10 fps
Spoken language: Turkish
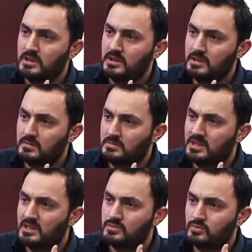e,
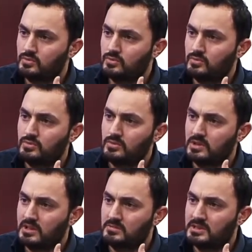biraz uzun e,
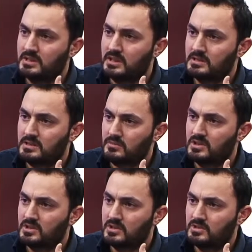elbiseler giymeye
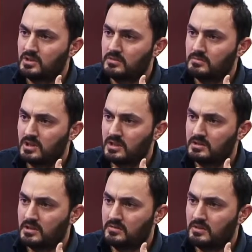çalışan
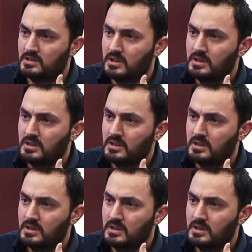bayanlar var.